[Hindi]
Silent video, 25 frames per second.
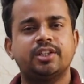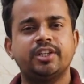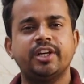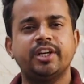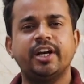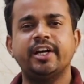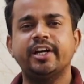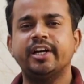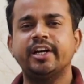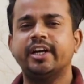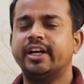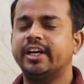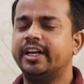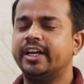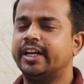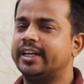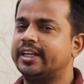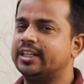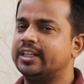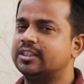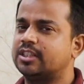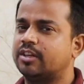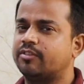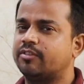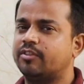थ्री हंड्रेड एंड
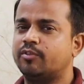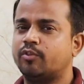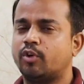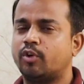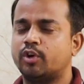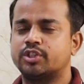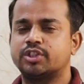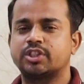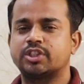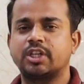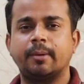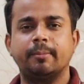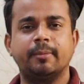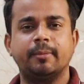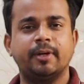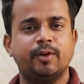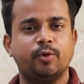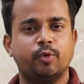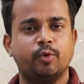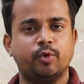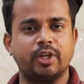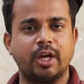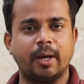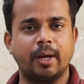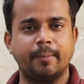एटी सेवन वॉट्स का हमने
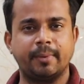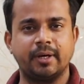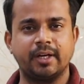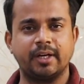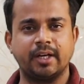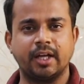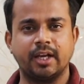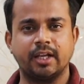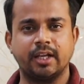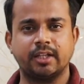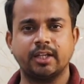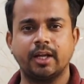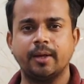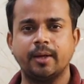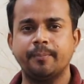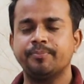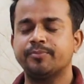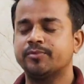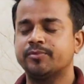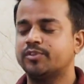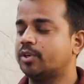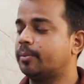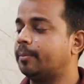लोड यहाँ पर डाला था